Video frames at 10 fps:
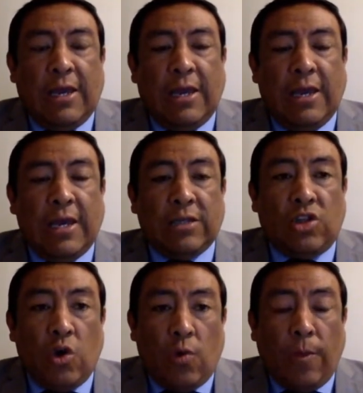eh,
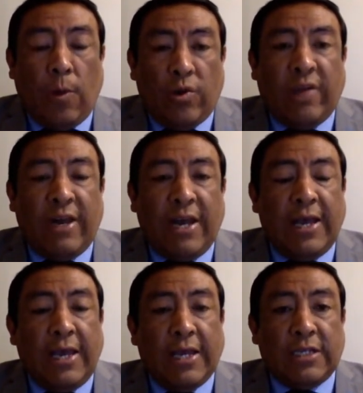gestión,
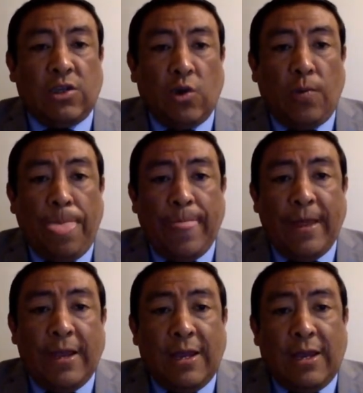contabilidad de gestión,